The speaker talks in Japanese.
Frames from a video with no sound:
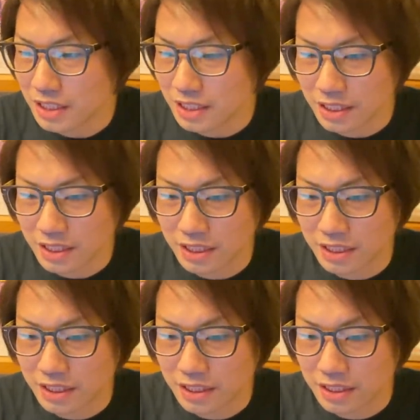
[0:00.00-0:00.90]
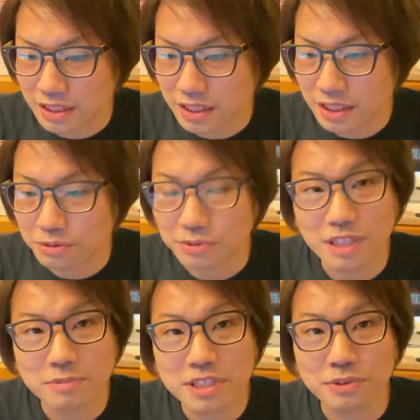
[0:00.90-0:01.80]
えー、ありがとうござ
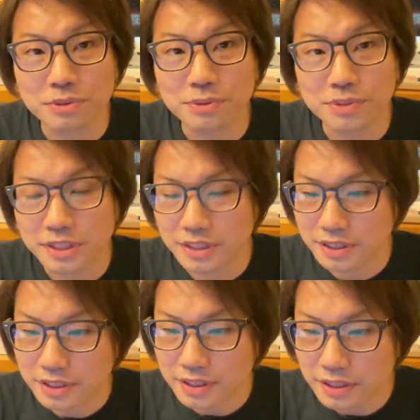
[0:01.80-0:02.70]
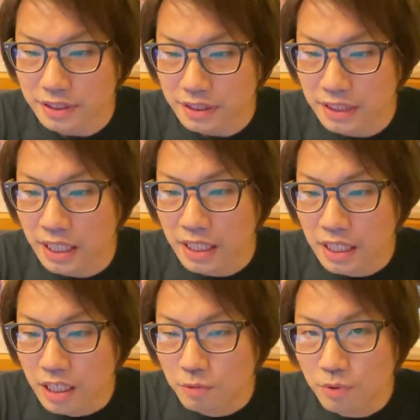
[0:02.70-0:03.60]
いましたということです。で、
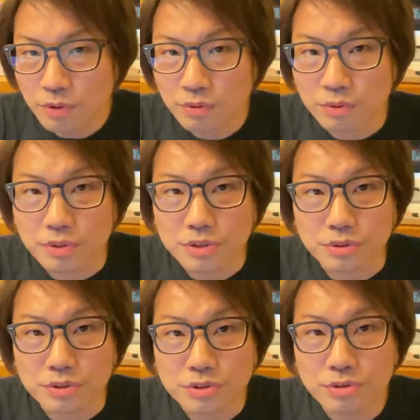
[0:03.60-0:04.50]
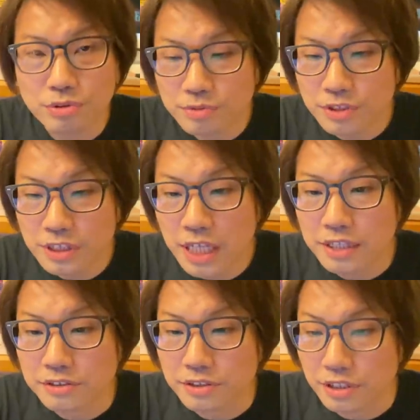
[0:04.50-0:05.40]
もう一個のこれちょっと長文なん
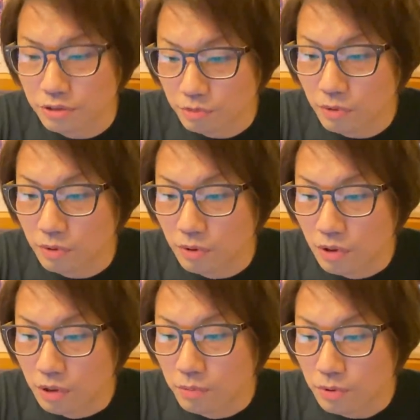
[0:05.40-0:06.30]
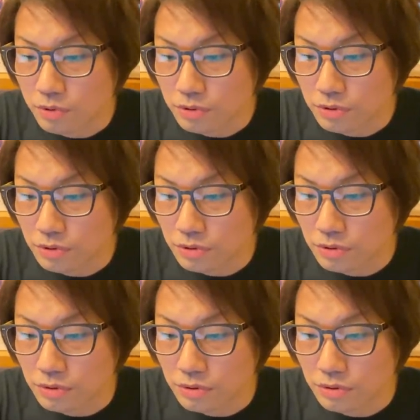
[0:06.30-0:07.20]
ですけれども、
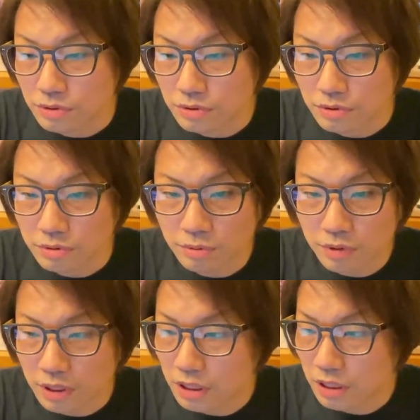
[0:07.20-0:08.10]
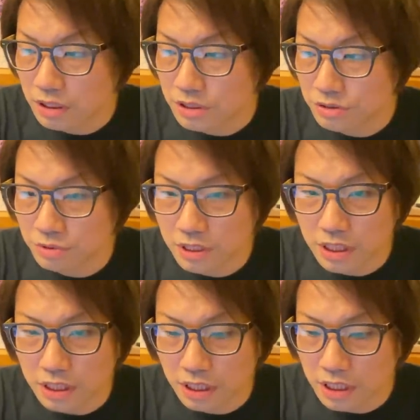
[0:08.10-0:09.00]
僕この方非常
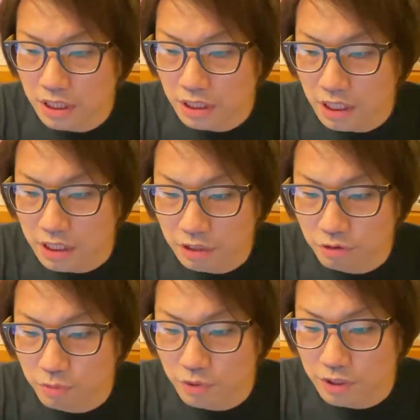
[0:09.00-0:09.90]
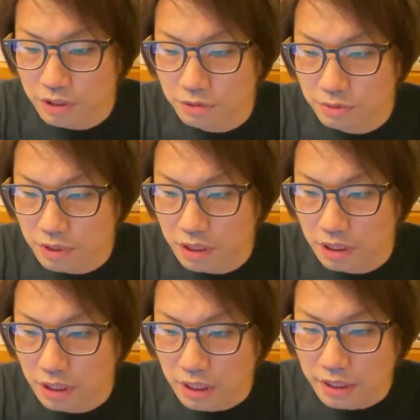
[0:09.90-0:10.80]
にありがたいなと思っているの
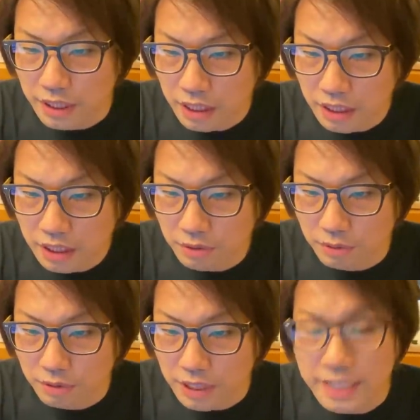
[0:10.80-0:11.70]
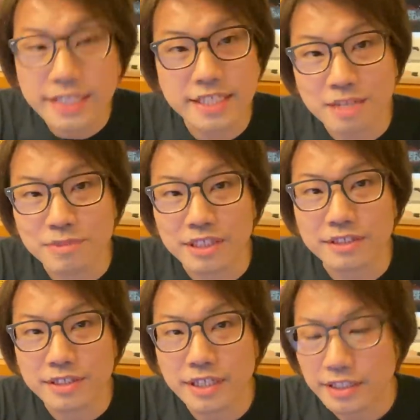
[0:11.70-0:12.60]
で、流れを エイチエム さんで
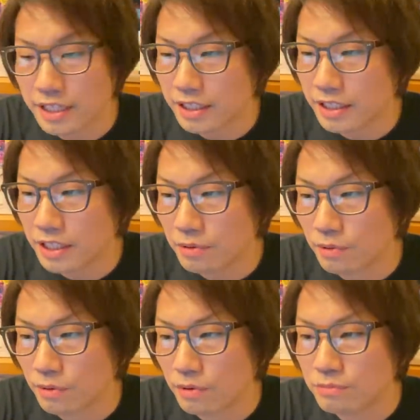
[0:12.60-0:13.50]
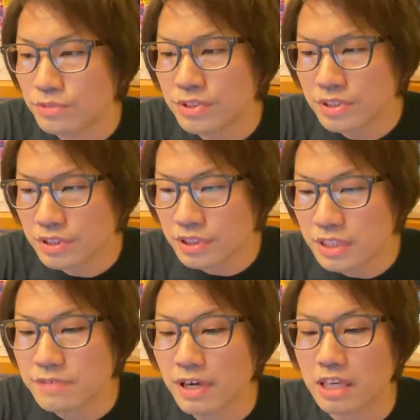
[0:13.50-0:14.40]
すね、流れをむっつ
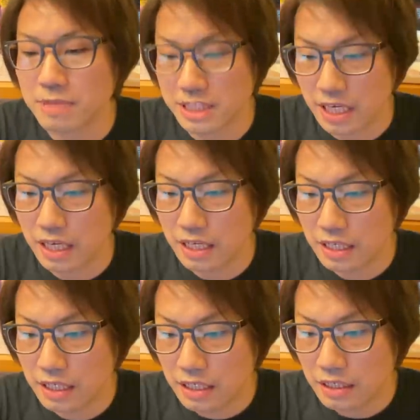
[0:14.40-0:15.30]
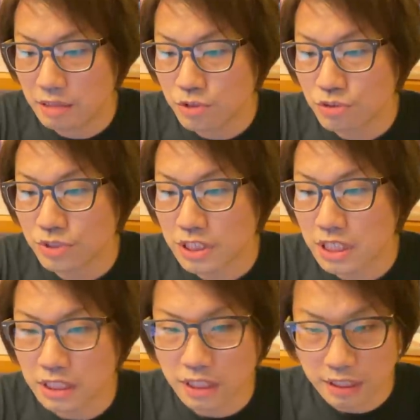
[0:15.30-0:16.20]
に分けました。で、もしお付き
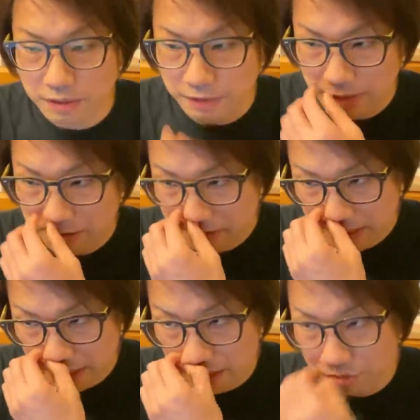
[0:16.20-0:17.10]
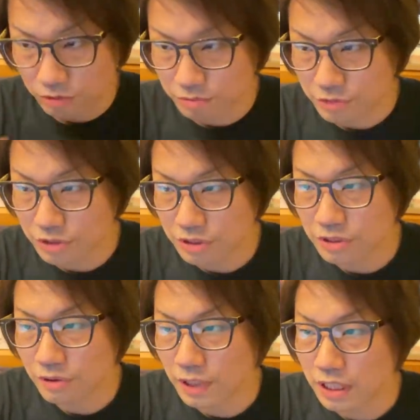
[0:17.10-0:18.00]
合いいただける方いましたら、このむっつ
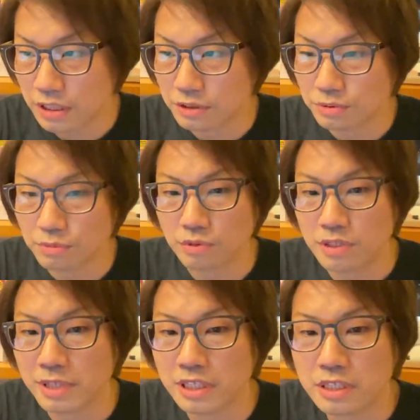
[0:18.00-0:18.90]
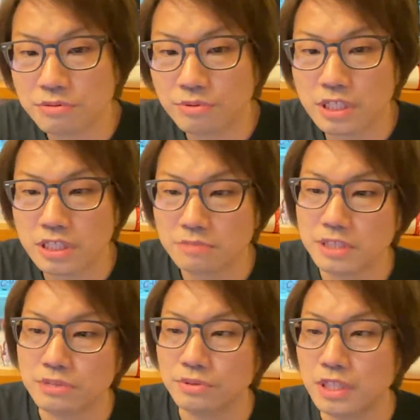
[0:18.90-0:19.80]
の分かれているところを今から紹介しま
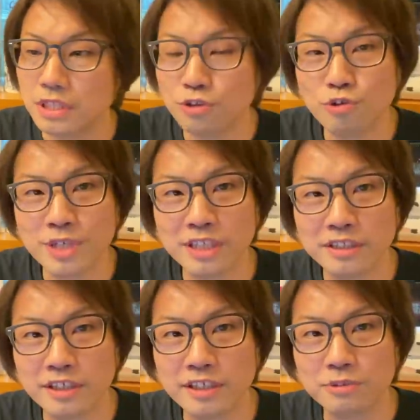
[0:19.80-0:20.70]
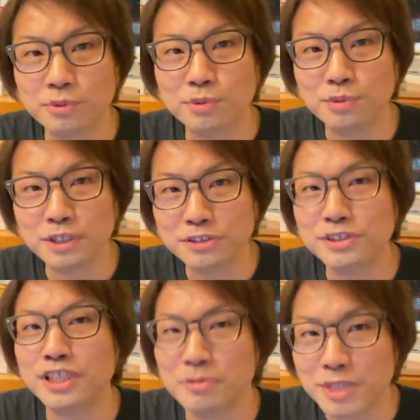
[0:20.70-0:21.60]
すので、興味あったらこの動画
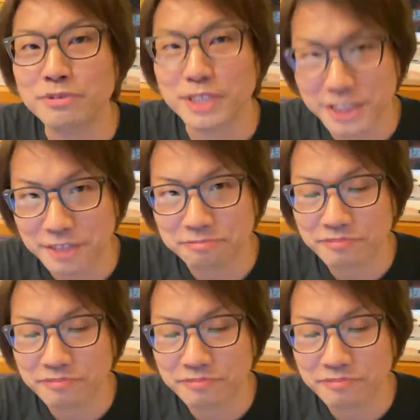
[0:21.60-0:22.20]
続けてみてください。